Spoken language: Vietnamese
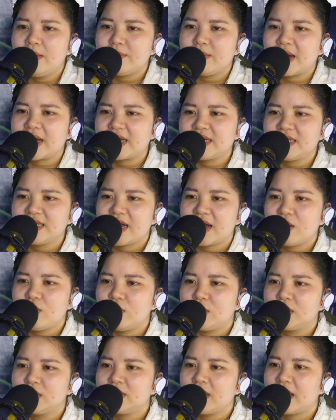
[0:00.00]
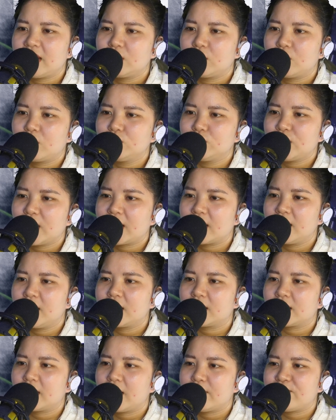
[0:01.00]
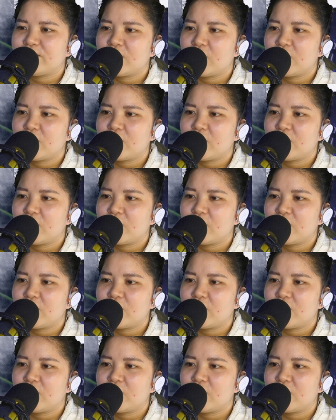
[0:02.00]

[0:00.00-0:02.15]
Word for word: mà cái trán của Hứa Thanh cũng toàn lực đập